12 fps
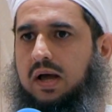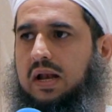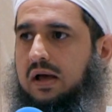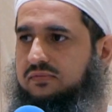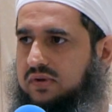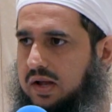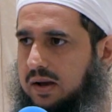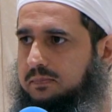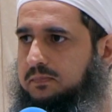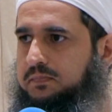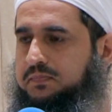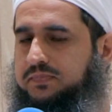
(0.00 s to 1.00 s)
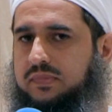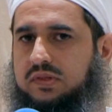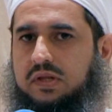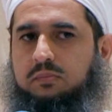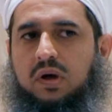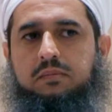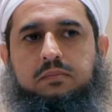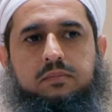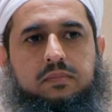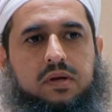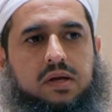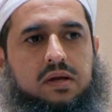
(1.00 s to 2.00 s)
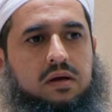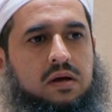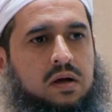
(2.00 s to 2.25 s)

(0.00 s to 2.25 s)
الأفلام طبعا ب